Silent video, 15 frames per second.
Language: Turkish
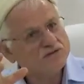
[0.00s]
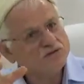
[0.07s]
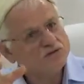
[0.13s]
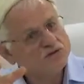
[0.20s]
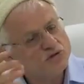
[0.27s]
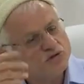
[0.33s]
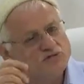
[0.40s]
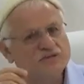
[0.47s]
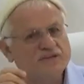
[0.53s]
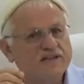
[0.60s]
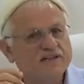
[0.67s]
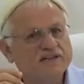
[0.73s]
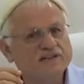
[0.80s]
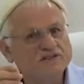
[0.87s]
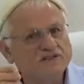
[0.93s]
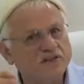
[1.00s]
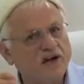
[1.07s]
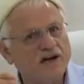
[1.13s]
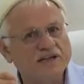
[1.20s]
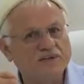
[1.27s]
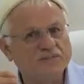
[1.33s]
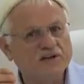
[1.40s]
Küfre,
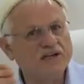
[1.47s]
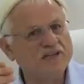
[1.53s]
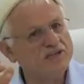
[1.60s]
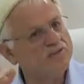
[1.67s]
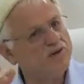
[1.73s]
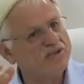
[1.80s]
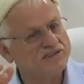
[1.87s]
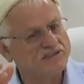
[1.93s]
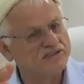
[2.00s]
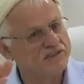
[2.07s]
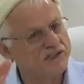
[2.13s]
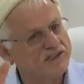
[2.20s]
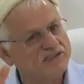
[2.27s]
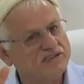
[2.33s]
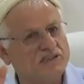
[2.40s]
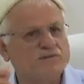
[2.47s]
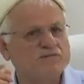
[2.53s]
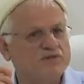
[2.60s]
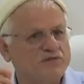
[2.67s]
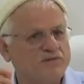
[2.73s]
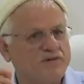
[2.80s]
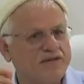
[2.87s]
zalime, imansıza, İslam
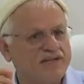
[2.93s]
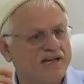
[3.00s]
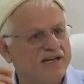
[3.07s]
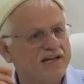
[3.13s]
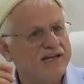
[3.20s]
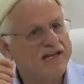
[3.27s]
düşmanına